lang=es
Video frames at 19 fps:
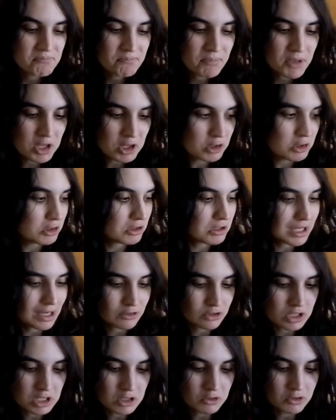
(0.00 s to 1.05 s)
pero ya
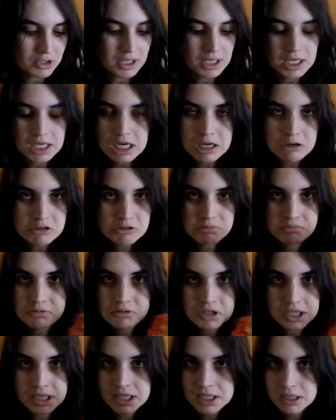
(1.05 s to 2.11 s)
os digo, tranquilos
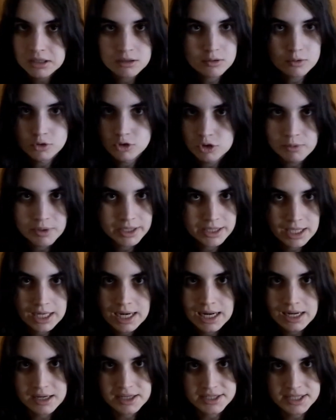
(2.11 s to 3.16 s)
porque os lo voy a tener
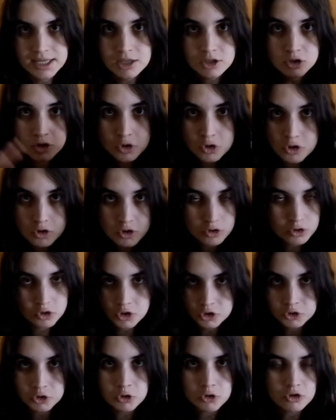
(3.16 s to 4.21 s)
la reseña, todo,
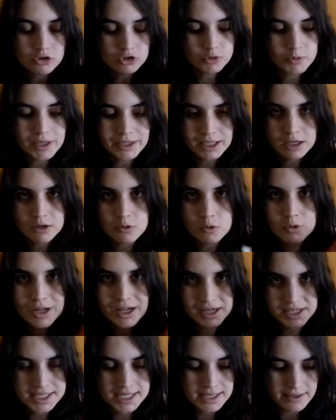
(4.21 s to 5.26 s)
todo, todo, os voy a tener una
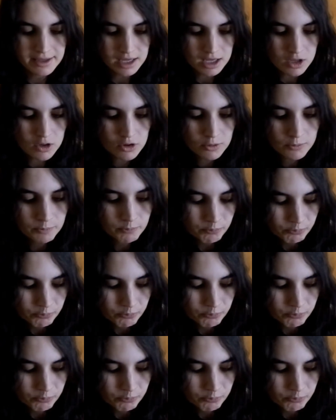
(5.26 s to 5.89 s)
reseña de ello.